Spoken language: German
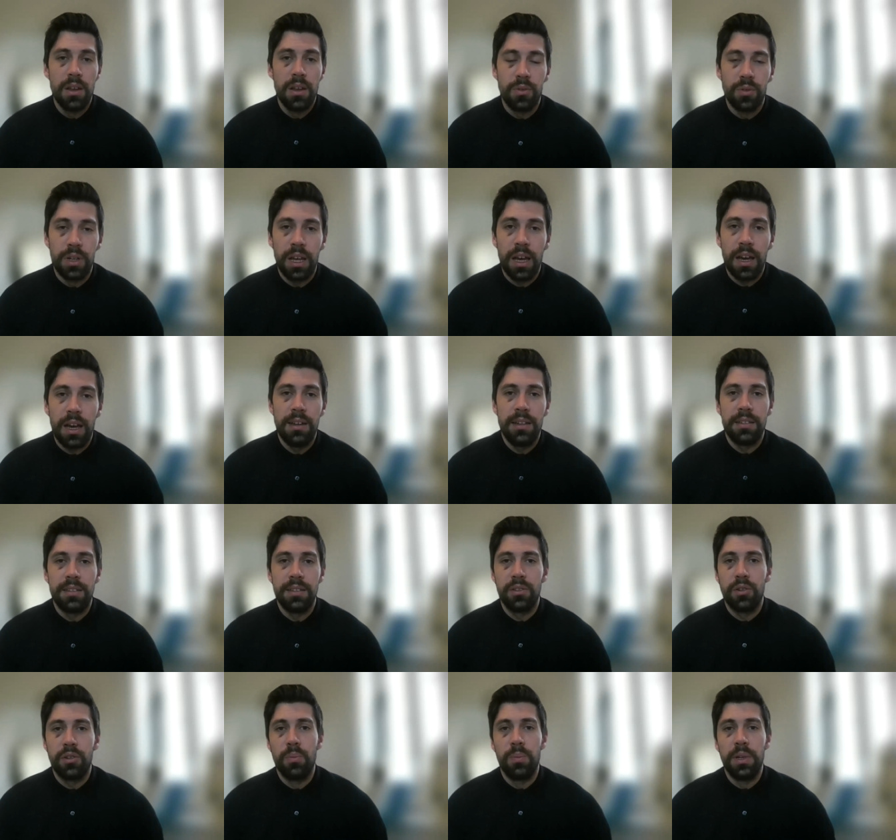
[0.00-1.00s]
und alles
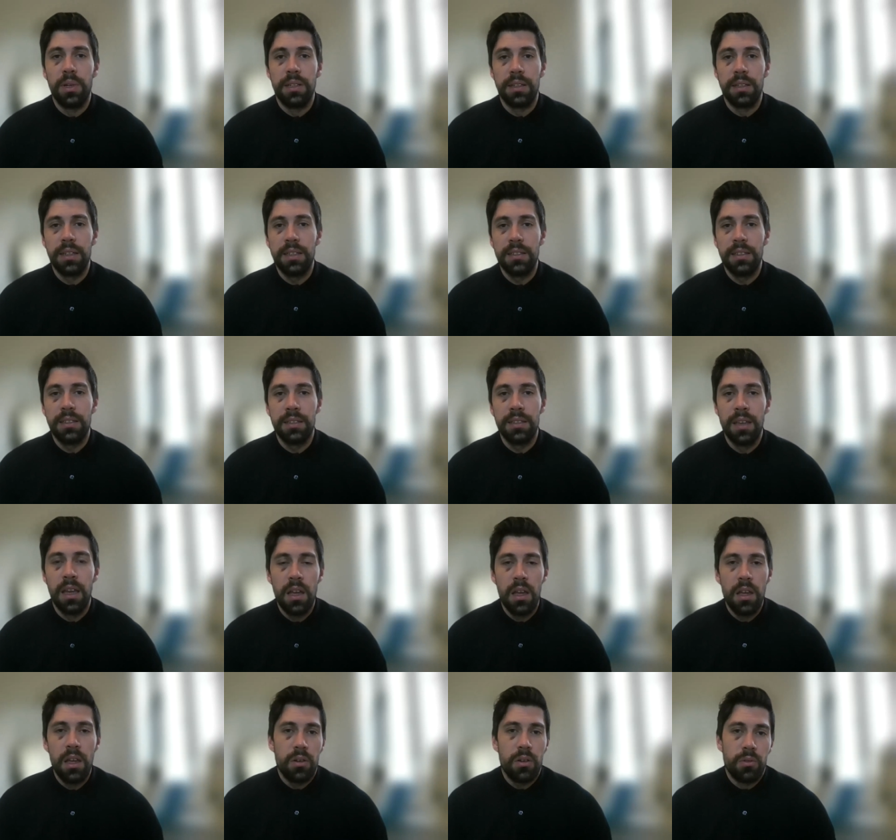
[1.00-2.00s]
ist komplett richtig
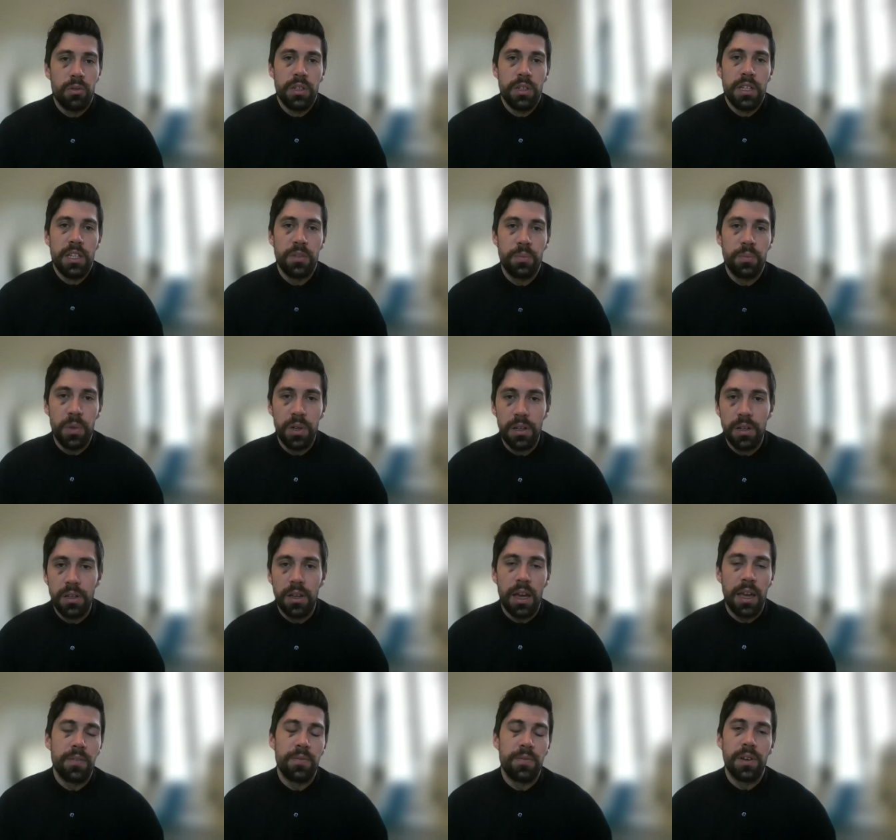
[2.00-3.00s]
und ich
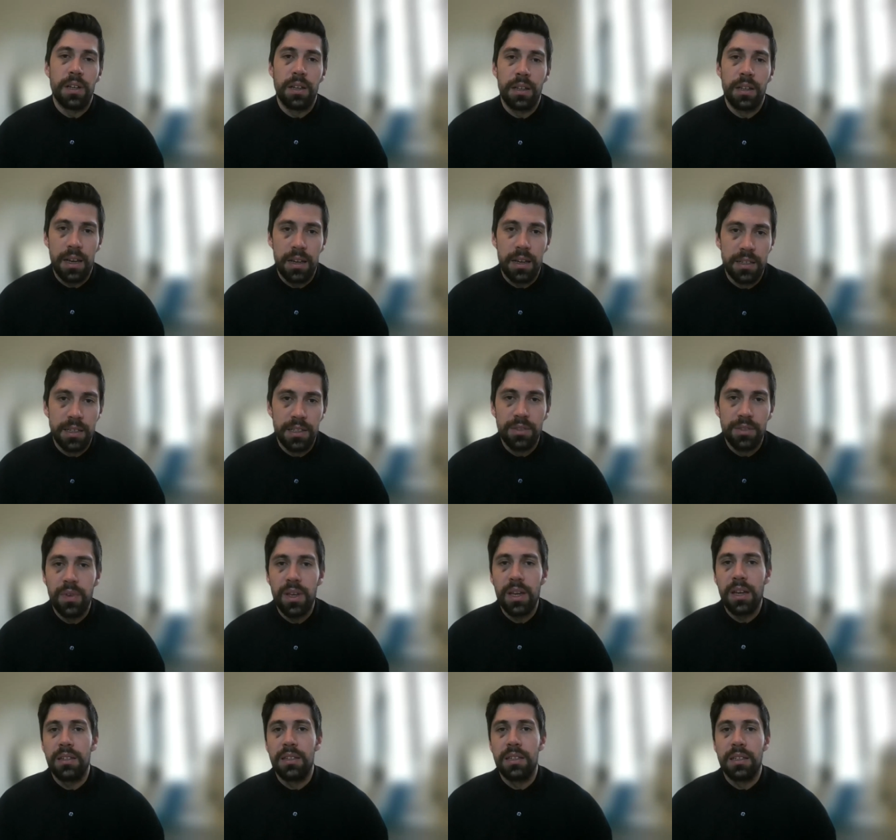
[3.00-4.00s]
bin einfach gar nichts
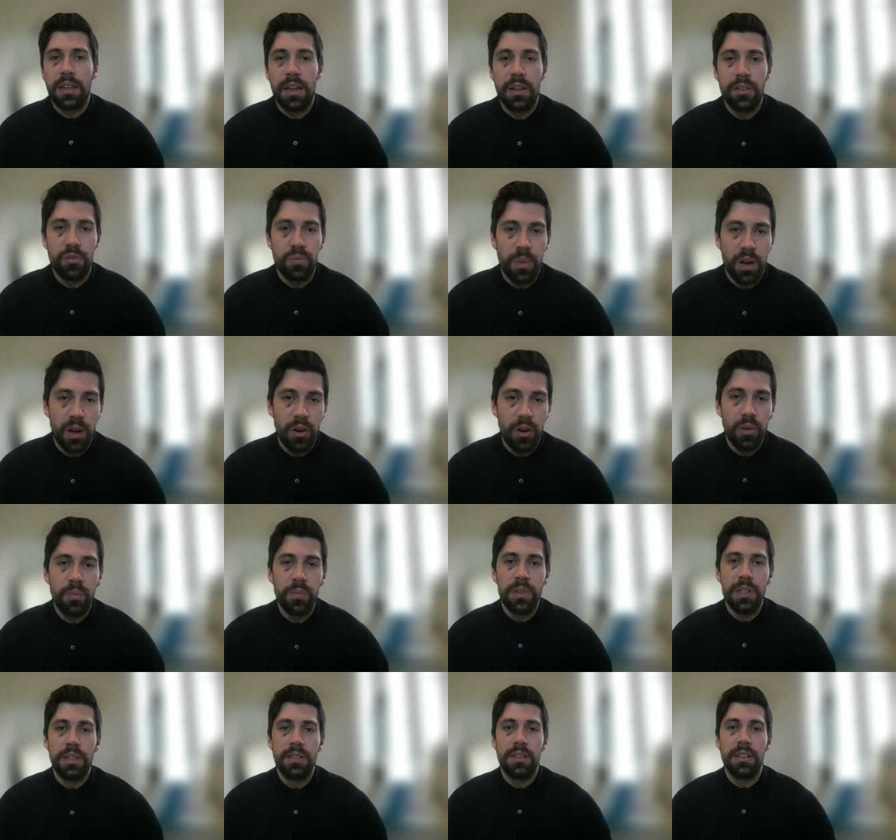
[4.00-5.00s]
wert, ich kann überhaupt
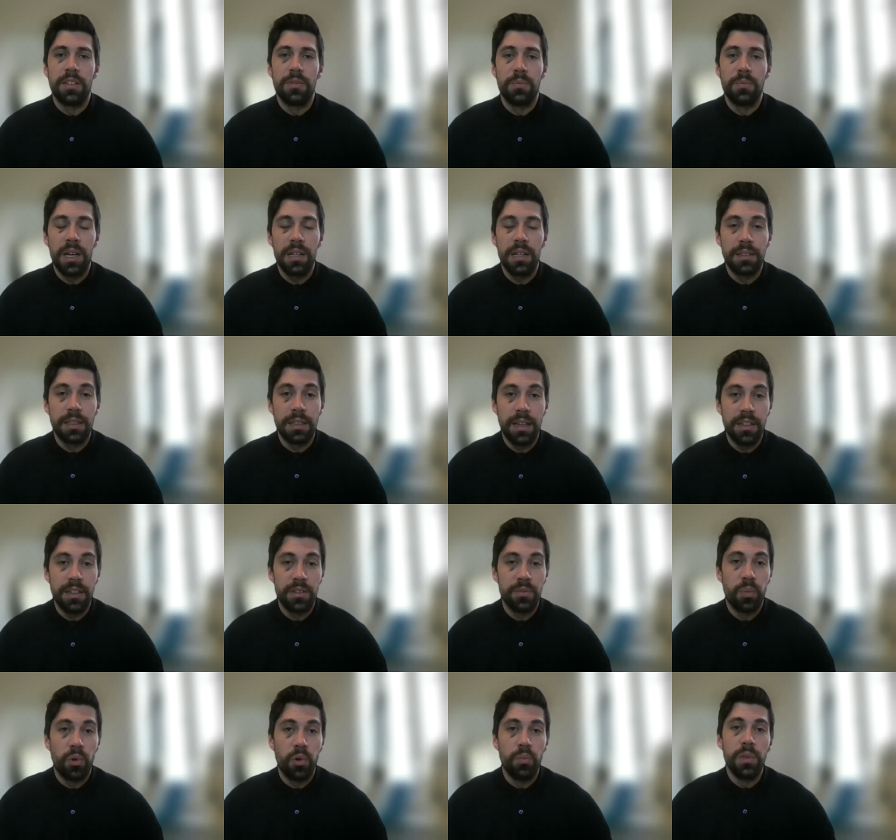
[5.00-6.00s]
nichts, ich mache die
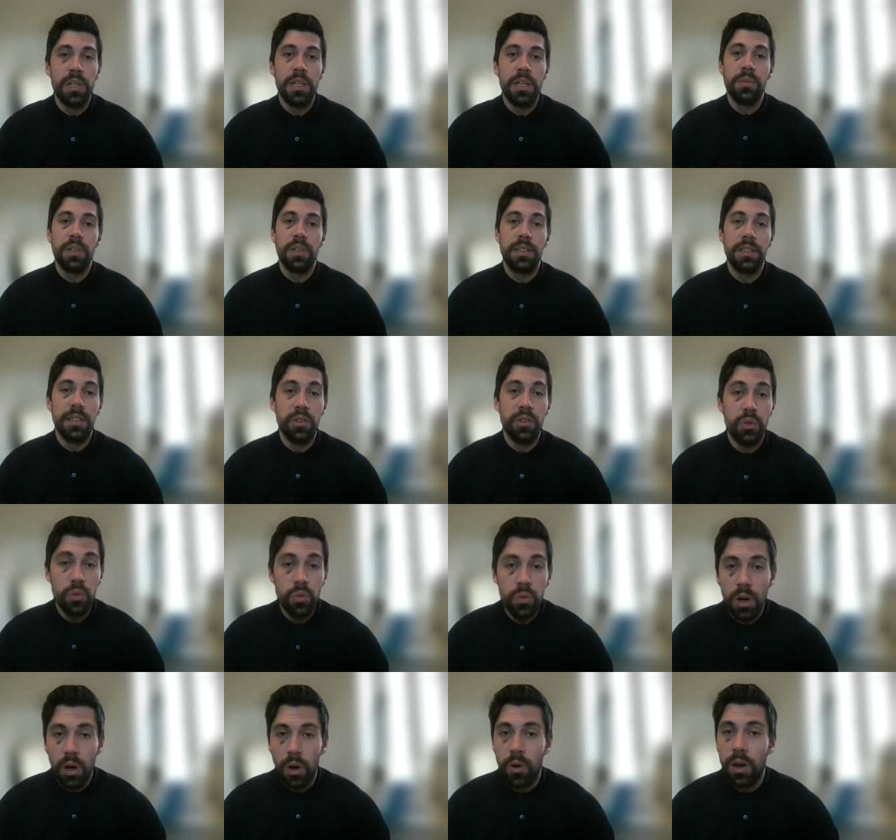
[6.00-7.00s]
ganzen Probleme, die
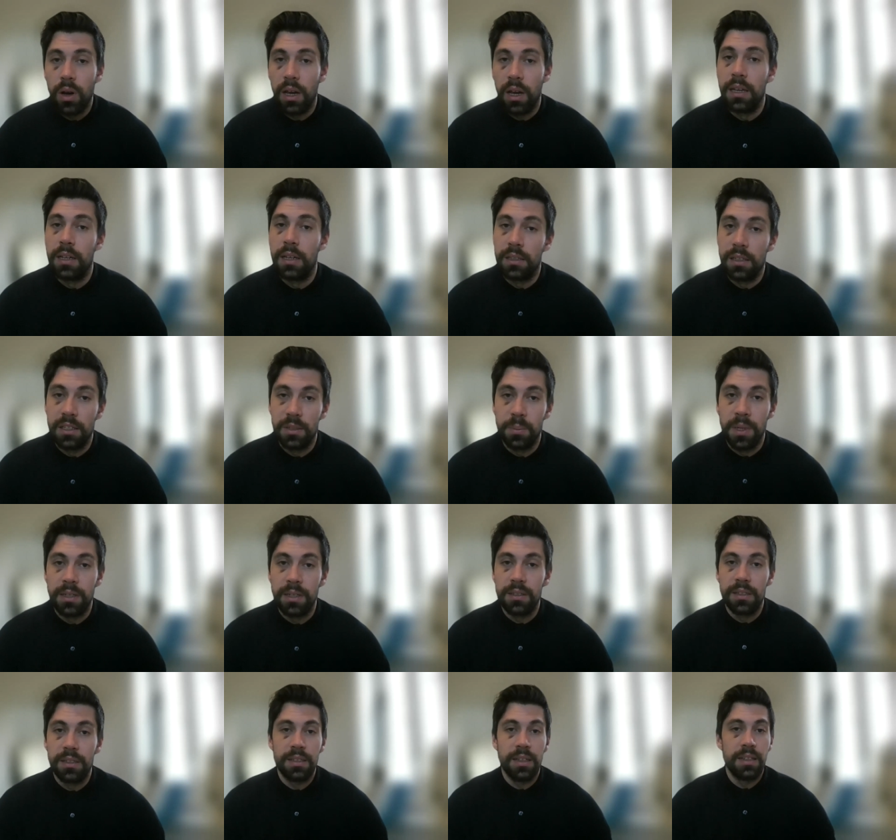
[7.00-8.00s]
du auch eigentlich
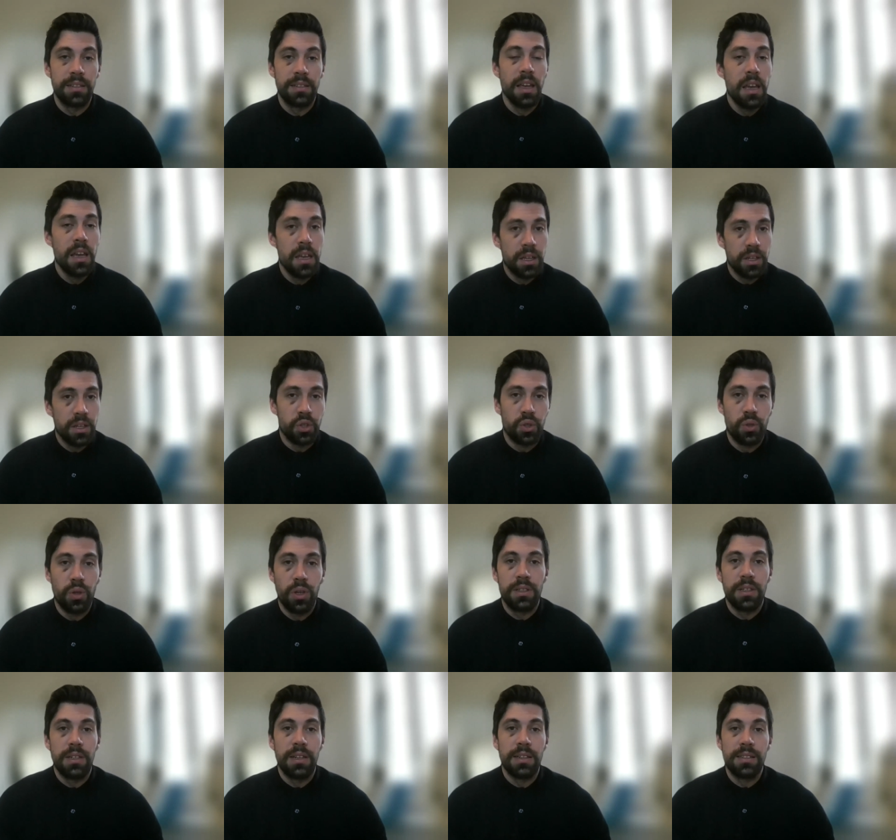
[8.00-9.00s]
machst. Das heißt,
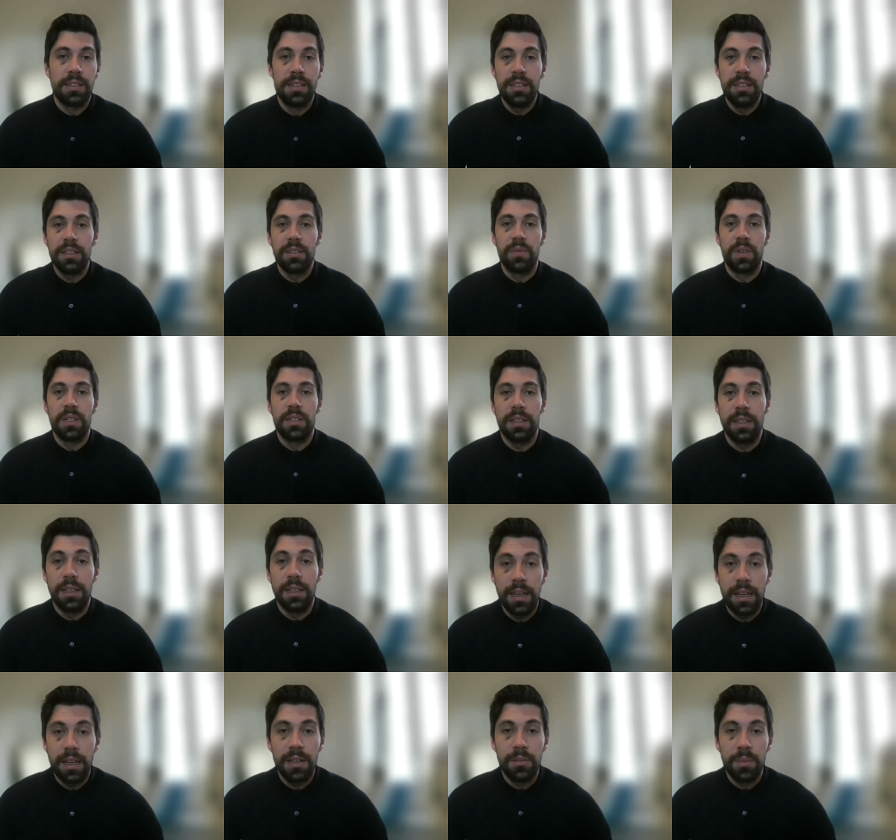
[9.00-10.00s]
gestörte Narzissten, was sie
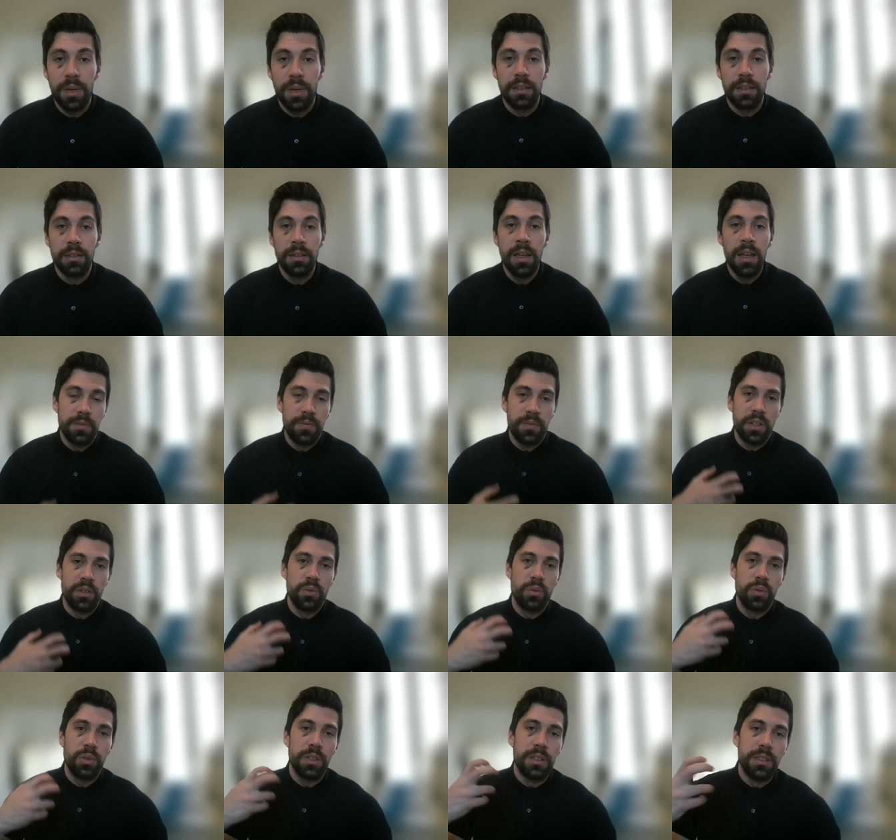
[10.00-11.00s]
gerne machen, sie
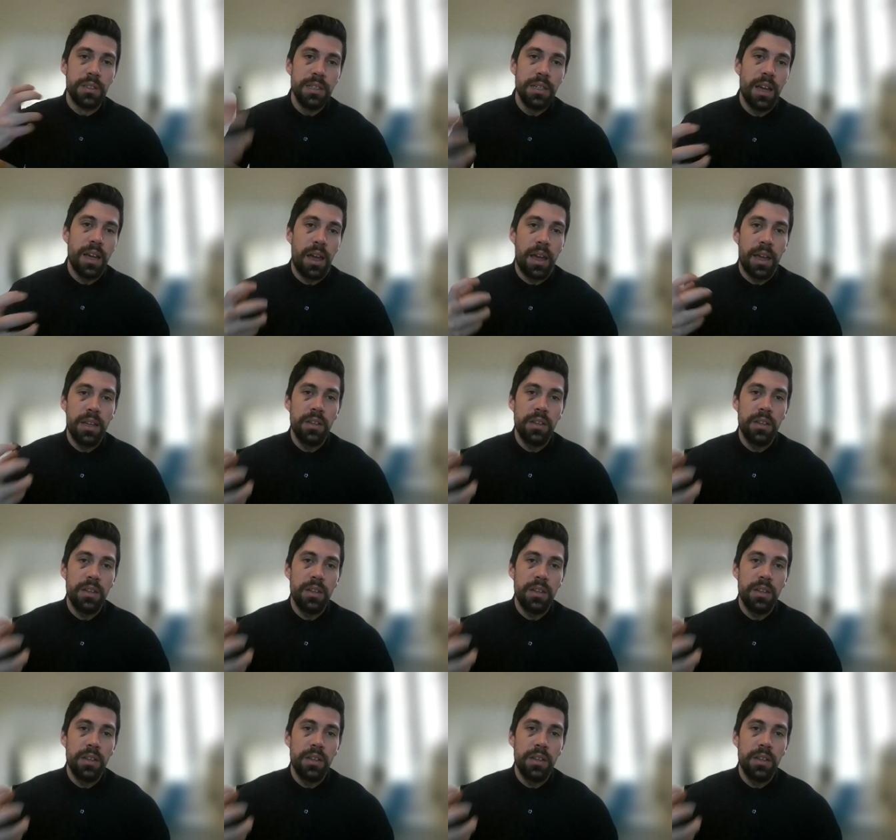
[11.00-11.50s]
versuchen dir